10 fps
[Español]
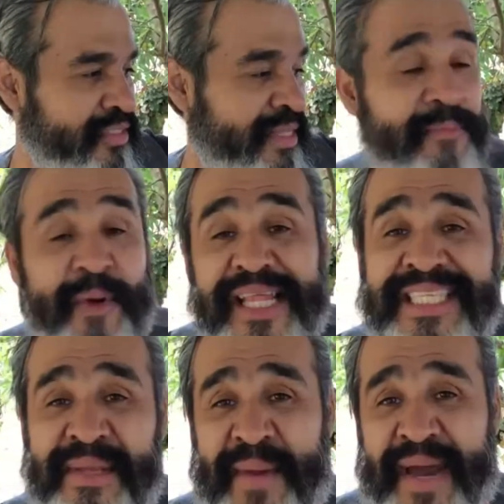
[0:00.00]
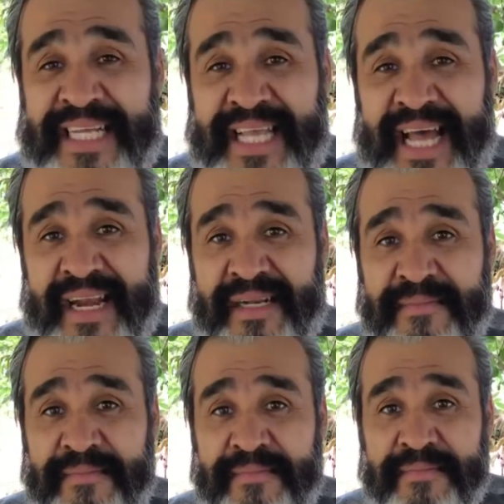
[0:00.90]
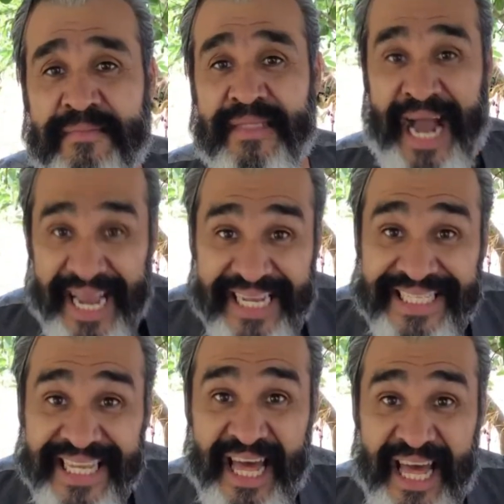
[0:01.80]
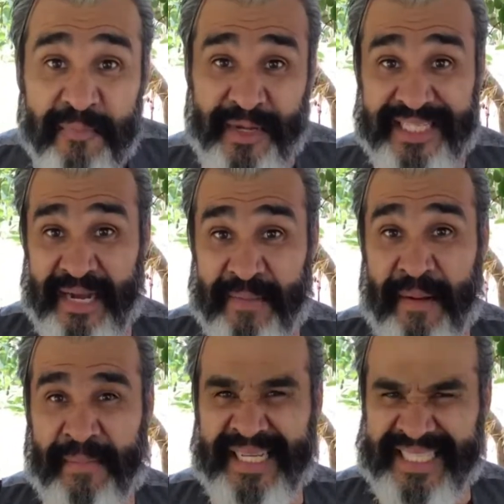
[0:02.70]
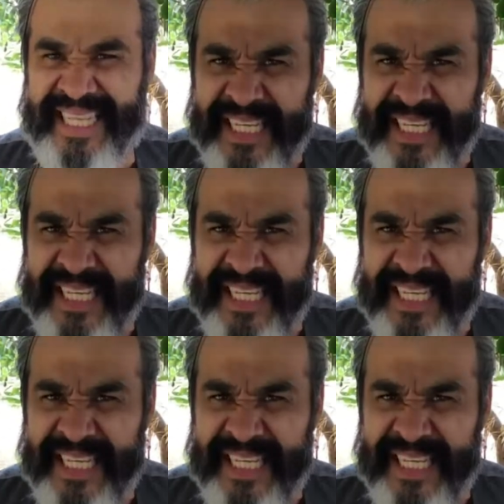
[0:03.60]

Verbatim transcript: te puedes embarazar. A esta edad puedes ser papá. ¿Estás